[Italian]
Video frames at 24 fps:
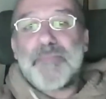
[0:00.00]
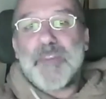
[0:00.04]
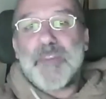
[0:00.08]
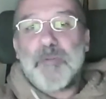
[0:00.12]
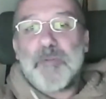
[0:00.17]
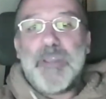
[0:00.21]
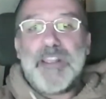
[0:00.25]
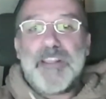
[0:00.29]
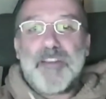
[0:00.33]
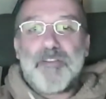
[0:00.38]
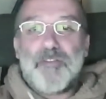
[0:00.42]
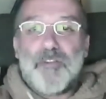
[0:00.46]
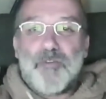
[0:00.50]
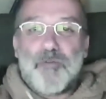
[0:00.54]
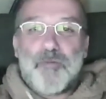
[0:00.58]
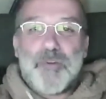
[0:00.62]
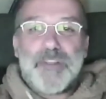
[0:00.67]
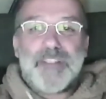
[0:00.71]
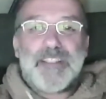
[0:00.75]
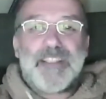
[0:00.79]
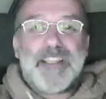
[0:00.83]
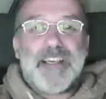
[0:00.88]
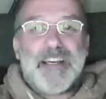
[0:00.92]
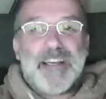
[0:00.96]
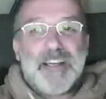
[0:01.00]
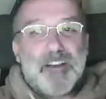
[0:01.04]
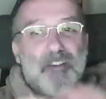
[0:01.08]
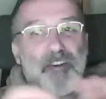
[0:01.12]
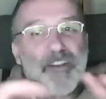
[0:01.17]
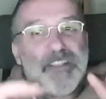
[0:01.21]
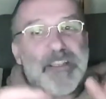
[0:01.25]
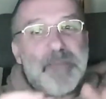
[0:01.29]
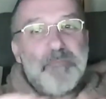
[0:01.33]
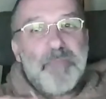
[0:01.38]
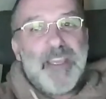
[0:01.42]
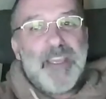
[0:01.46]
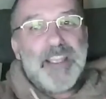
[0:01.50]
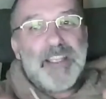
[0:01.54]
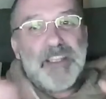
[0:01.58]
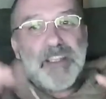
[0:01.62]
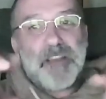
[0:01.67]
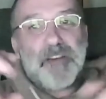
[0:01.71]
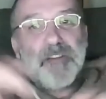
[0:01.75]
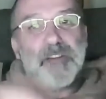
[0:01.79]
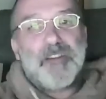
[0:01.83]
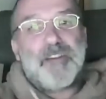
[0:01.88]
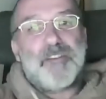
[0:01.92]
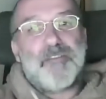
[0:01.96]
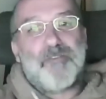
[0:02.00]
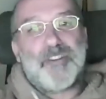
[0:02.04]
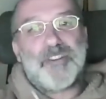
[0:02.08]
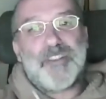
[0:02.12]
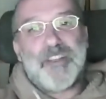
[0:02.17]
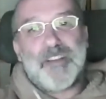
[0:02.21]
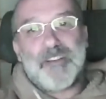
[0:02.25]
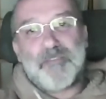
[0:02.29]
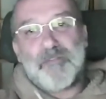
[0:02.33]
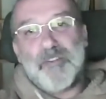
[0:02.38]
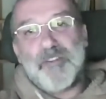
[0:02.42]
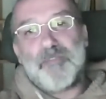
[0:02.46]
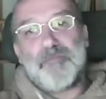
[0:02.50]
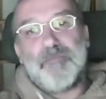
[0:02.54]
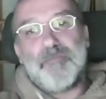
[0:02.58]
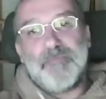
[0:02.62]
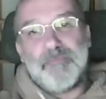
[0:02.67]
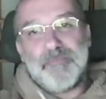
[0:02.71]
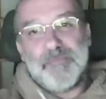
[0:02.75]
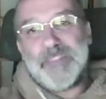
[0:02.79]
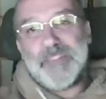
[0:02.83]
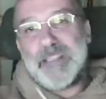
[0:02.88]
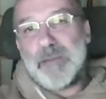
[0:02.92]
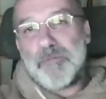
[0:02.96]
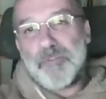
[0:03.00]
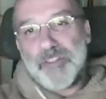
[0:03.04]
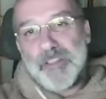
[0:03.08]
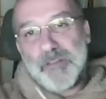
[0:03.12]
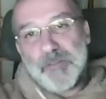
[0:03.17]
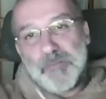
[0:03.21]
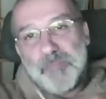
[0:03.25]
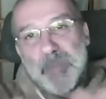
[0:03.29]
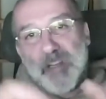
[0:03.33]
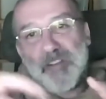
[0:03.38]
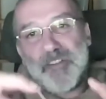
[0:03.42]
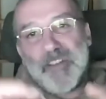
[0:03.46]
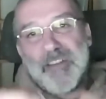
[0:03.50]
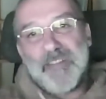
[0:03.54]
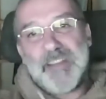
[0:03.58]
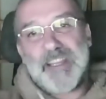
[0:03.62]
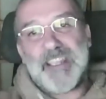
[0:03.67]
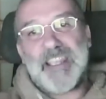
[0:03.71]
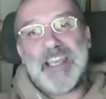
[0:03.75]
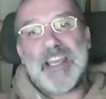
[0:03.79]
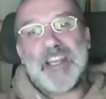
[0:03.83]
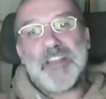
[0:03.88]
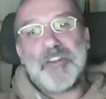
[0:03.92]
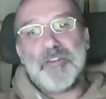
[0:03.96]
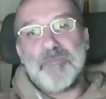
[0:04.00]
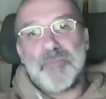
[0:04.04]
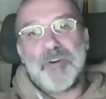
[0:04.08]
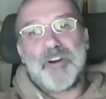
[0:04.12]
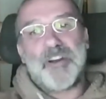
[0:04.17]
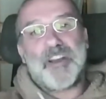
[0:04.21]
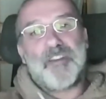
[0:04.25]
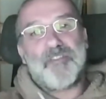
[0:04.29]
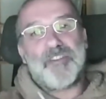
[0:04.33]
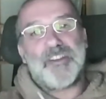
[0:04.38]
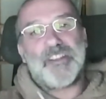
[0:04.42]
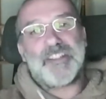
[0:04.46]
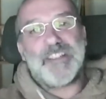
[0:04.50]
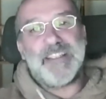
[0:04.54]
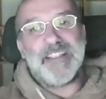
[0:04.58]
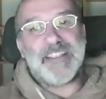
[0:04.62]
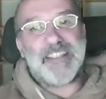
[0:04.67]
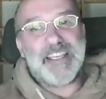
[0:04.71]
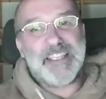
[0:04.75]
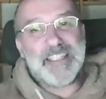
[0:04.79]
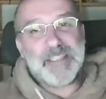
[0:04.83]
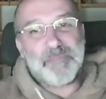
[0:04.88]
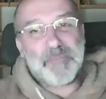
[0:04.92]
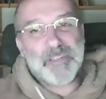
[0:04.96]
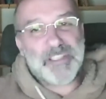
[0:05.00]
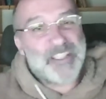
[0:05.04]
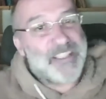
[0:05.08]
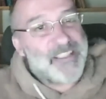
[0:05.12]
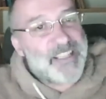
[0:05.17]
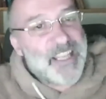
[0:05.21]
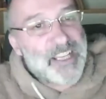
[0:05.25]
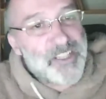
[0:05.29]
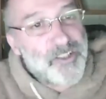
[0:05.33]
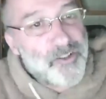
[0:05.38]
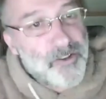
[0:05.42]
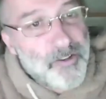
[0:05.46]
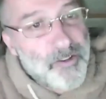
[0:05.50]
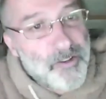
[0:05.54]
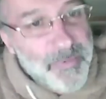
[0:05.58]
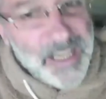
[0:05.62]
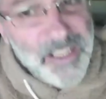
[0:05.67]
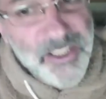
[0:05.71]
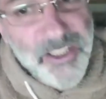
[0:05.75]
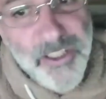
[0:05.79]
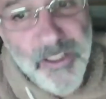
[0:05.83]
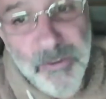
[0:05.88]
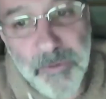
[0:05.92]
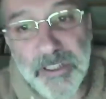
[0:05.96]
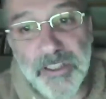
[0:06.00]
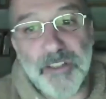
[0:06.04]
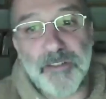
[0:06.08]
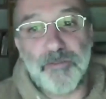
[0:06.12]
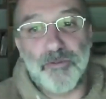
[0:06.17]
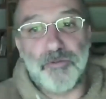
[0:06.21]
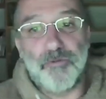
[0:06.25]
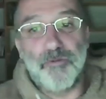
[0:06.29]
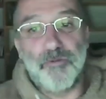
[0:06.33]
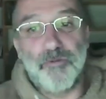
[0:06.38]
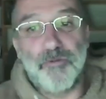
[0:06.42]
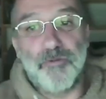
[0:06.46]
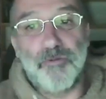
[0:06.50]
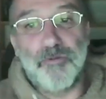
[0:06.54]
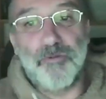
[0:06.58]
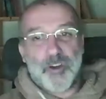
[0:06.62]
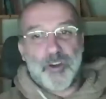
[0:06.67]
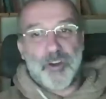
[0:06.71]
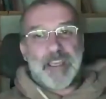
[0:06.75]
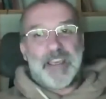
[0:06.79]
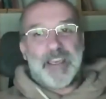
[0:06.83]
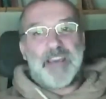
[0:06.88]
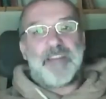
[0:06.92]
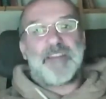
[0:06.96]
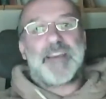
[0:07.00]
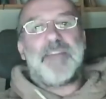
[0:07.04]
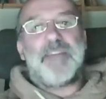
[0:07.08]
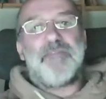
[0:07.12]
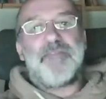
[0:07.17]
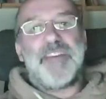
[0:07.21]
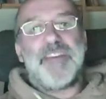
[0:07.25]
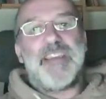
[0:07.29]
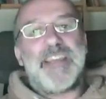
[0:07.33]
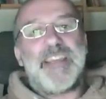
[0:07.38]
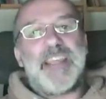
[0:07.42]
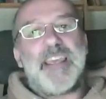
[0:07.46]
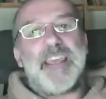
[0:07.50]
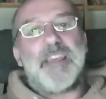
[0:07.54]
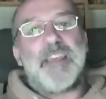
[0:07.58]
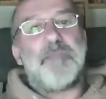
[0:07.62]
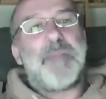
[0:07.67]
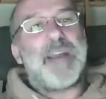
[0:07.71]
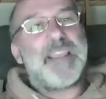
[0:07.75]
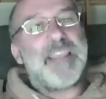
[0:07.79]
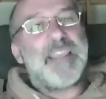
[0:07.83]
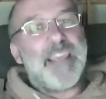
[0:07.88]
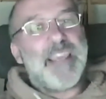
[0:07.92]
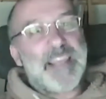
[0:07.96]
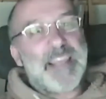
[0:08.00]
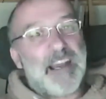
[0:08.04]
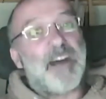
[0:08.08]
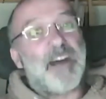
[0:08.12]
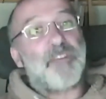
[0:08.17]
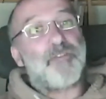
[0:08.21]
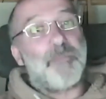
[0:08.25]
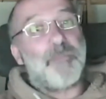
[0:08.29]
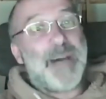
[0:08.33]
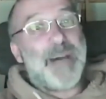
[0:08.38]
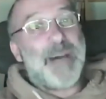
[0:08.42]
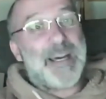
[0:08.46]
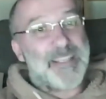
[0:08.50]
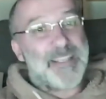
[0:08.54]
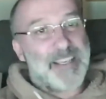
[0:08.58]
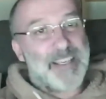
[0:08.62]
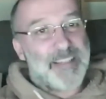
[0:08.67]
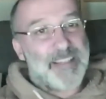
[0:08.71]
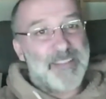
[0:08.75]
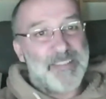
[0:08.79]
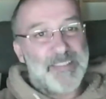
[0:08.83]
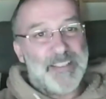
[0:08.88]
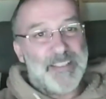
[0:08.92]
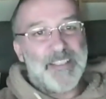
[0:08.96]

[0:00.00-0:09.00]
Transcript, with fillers: quindi con questa cosa in mente, cosa, diciamo così, spero di aver chiarito un po' che cosa si intende per settaggi automatici, quindi tutto ciò che, che avviene in maniera automatica.